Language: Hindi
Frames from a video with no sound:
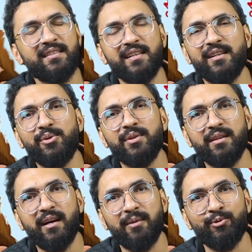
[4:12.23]
आजकल क्यों
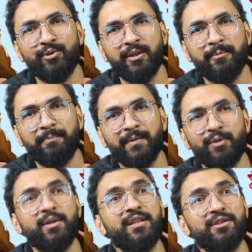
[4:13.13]
इतना आम हो रहा है
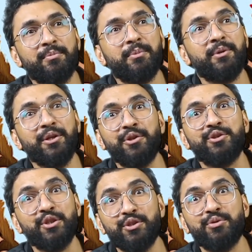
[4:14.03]
क्योंकि इसके ऊपर बड़ी
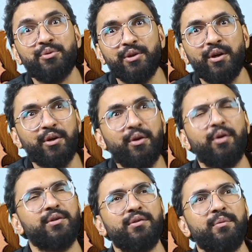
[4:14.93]
रिसर्चेज हो रही हैं कि
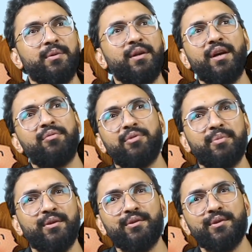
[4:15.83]
डांस आपकी लाइफ को
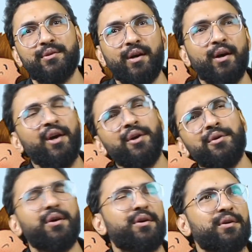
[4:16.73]
बदल देता
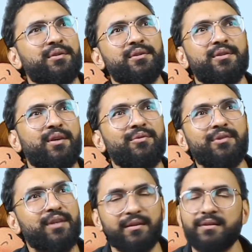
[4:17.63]
है ये कर देता है वो
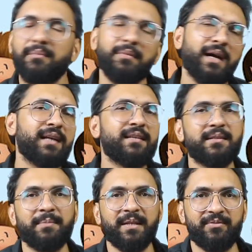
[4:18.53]
कर देता है मैं नहीं
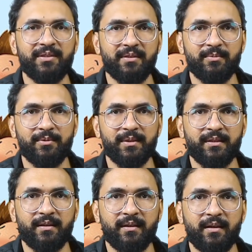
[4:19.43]
इसके बेनिफिट्स आपको
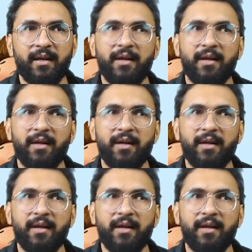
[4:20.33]
बता रहा